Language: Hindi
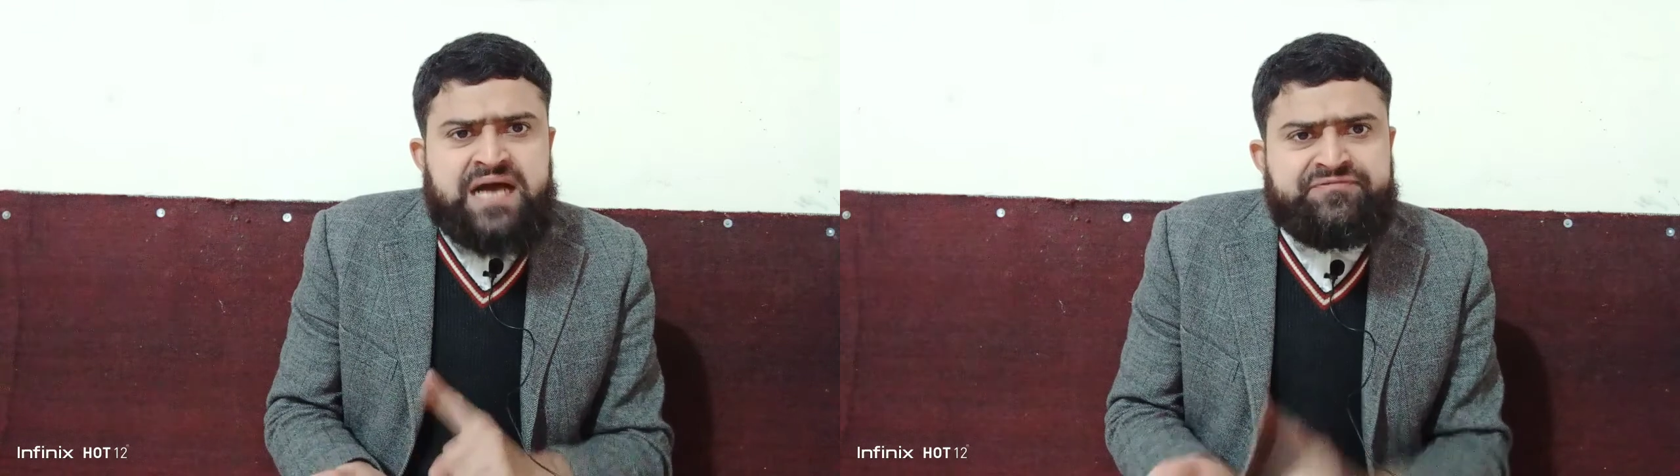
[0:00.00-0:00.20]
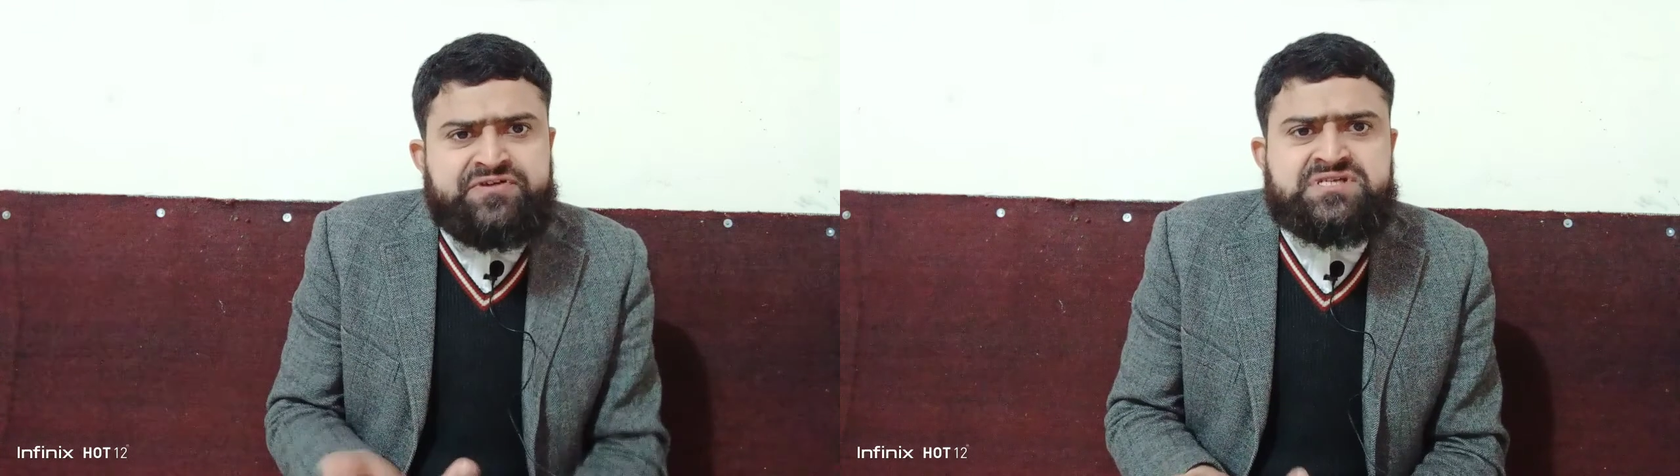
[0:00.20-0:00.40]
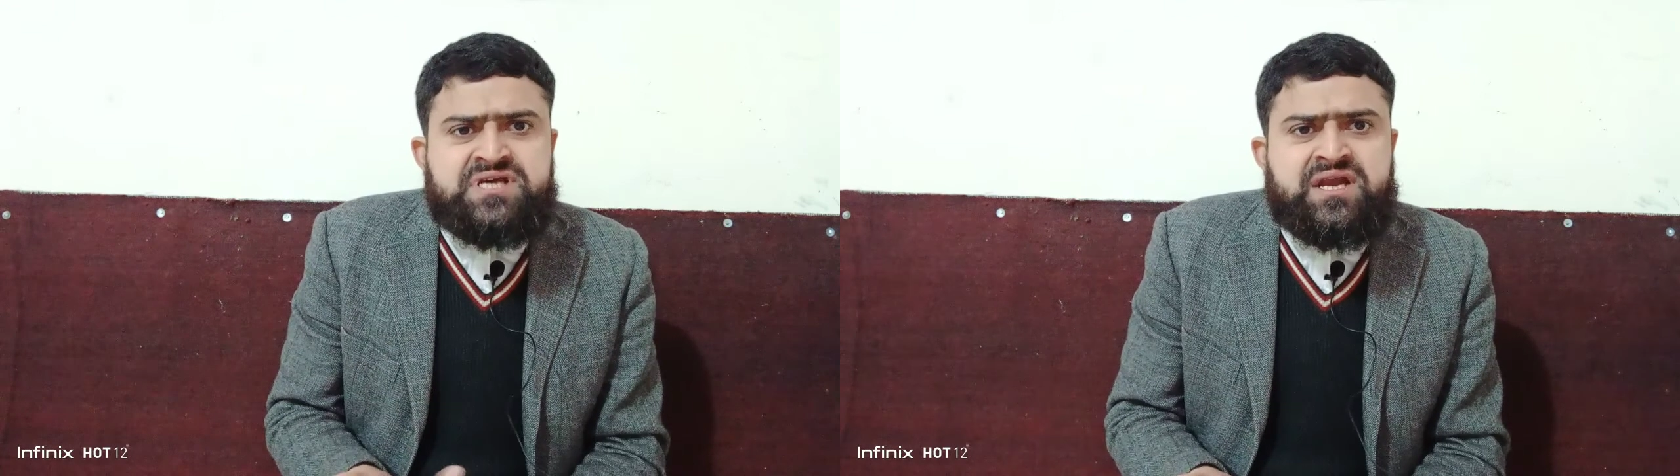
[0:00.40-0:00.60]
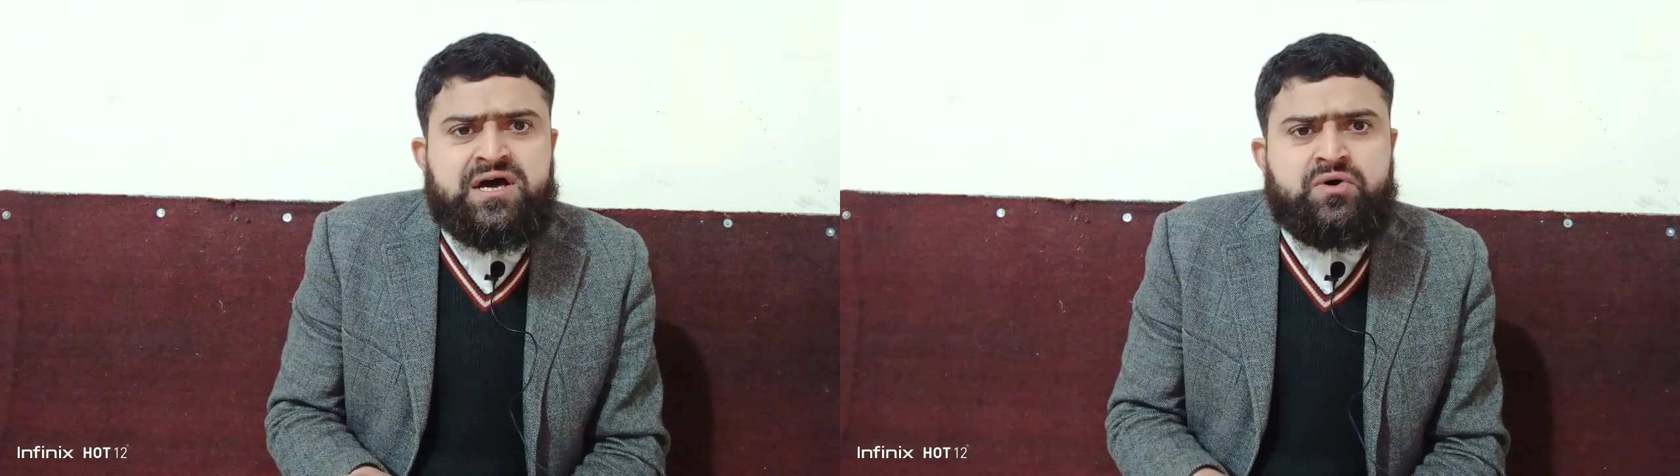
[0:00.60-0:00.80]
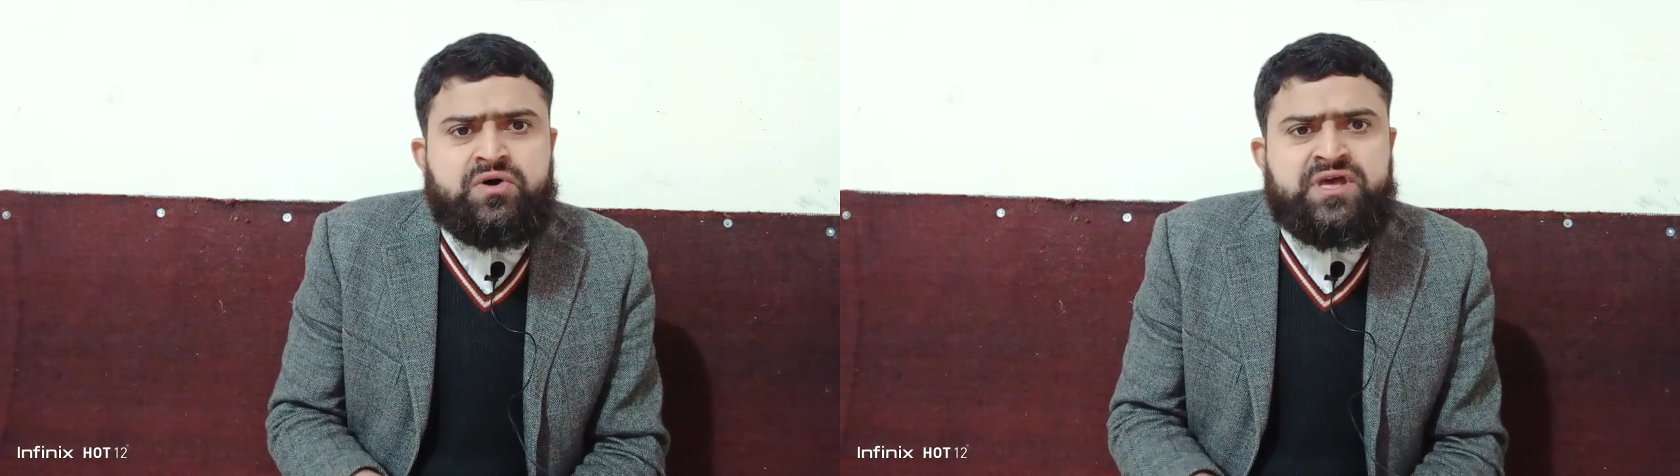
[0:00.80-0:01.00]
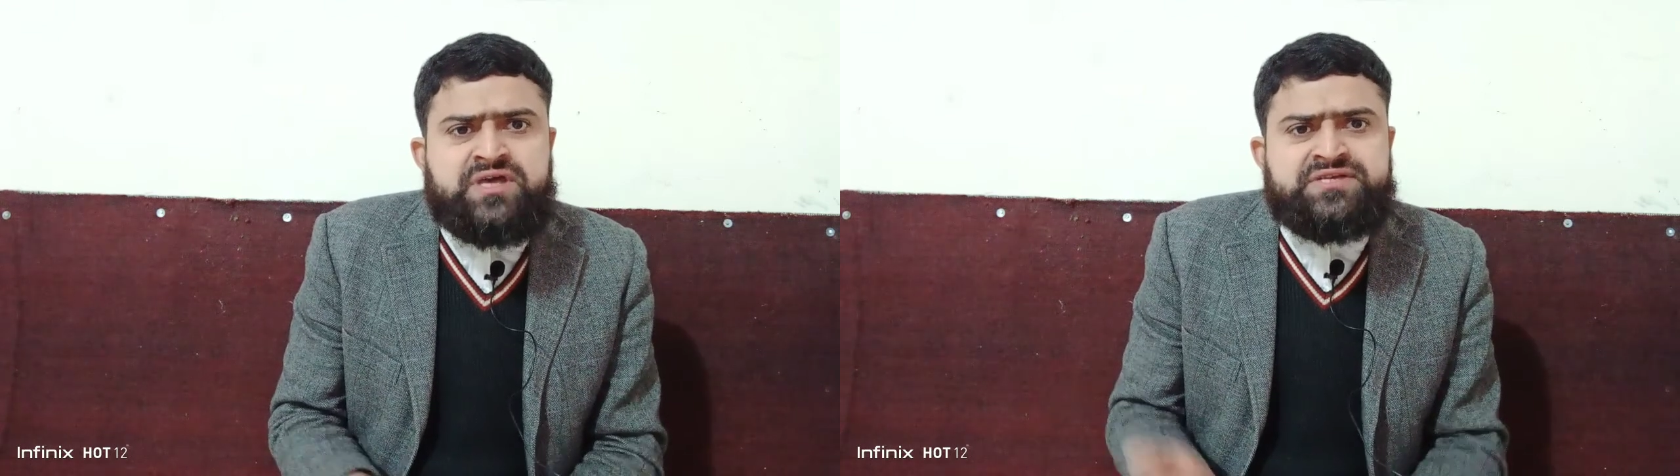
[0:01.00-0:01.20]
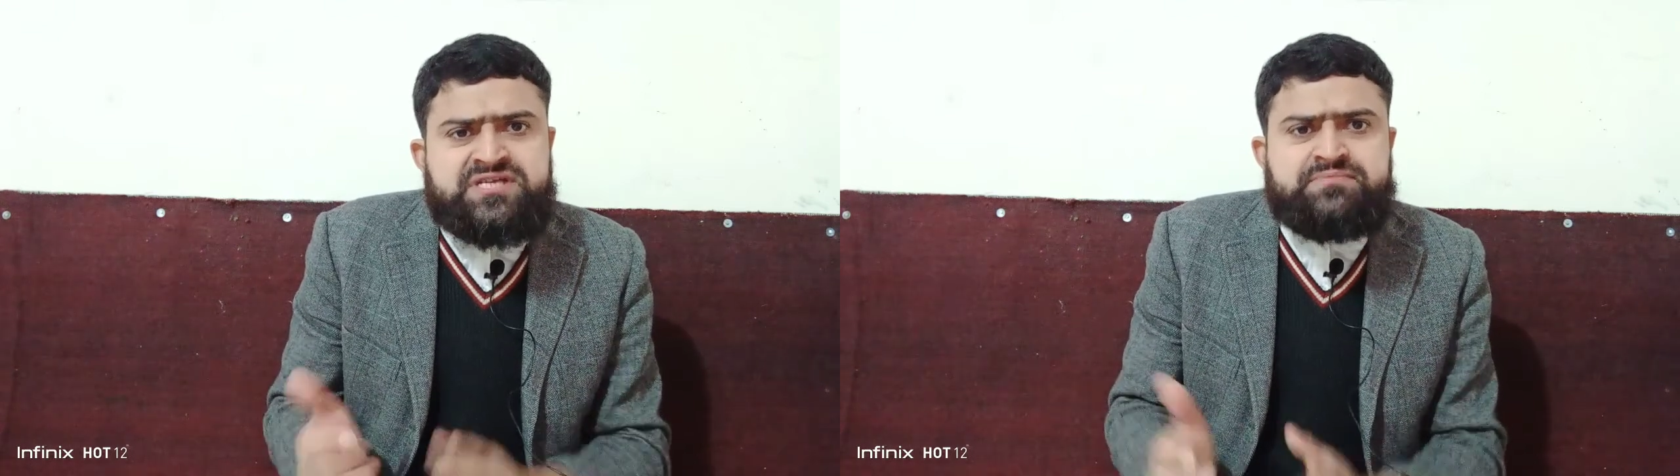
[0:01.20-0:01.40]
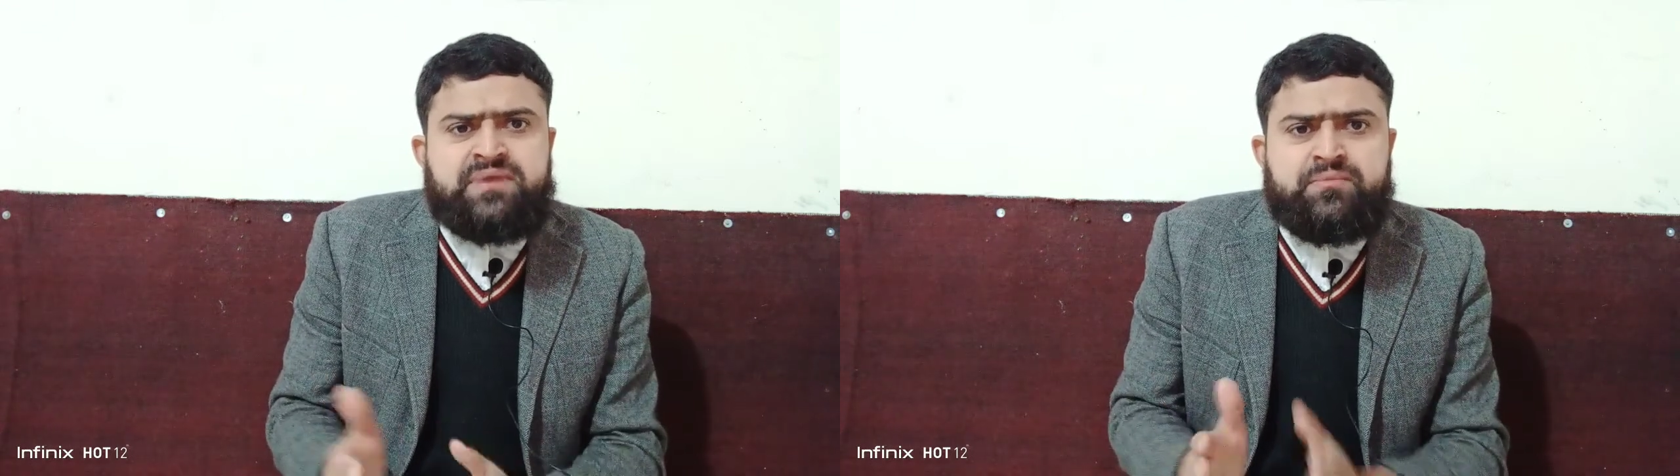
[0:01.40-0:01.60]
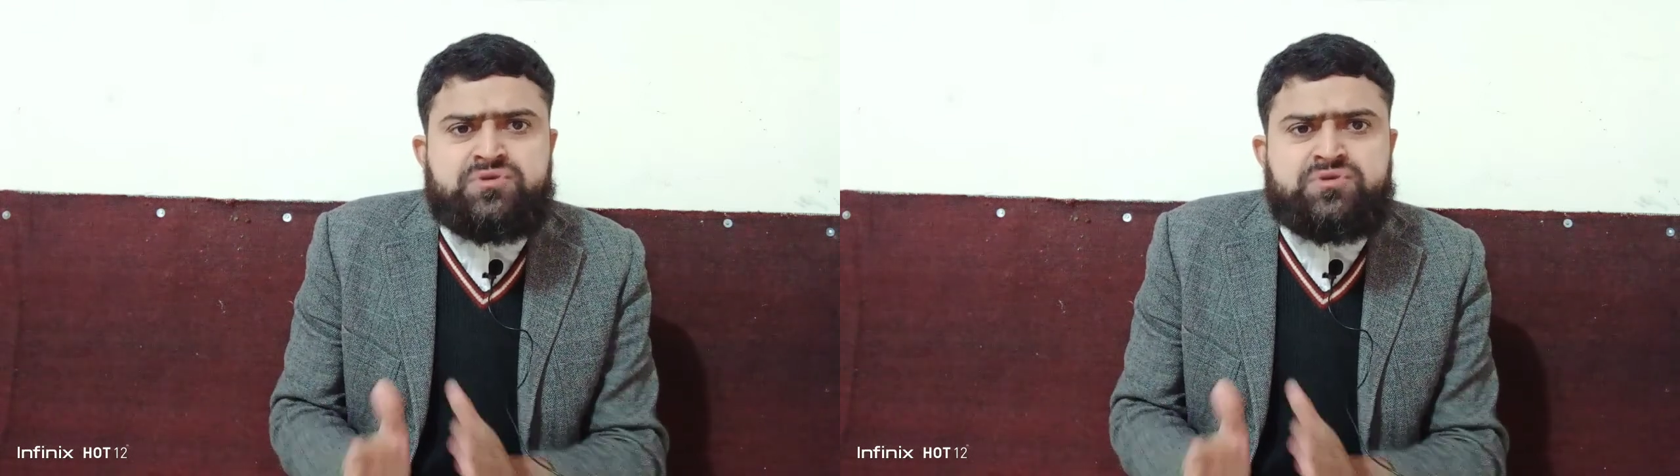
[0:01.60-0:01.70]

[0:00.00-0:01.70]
नाफज करना होगी जिसमें